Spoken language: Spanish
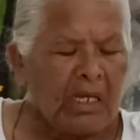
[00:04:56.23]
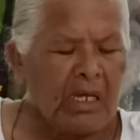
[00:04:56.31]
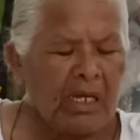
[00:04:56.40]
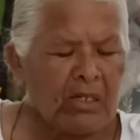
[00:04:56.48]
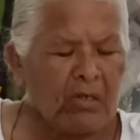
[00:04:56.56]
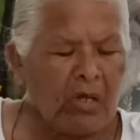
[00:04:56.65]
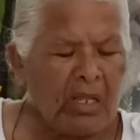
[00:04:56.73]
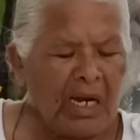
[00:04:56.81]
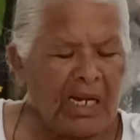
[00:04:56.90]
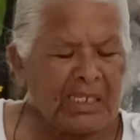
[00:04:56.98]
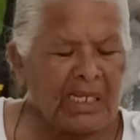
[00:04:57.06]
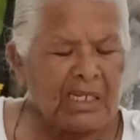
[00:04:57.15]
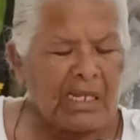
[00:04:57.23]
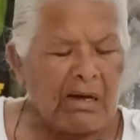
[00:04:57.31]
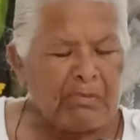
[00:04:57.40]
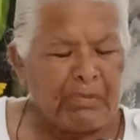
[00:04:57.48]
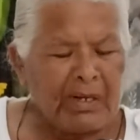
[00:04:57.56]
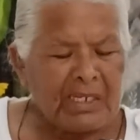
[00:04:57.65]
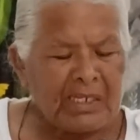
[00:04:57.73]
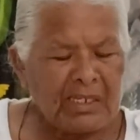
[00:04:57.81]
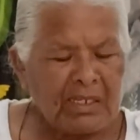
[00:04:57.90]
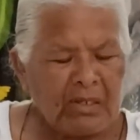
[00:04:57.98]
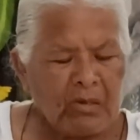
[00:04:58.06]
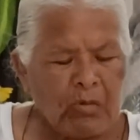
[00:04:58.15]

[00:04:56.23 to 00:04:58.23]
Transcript: Y en todas las etapas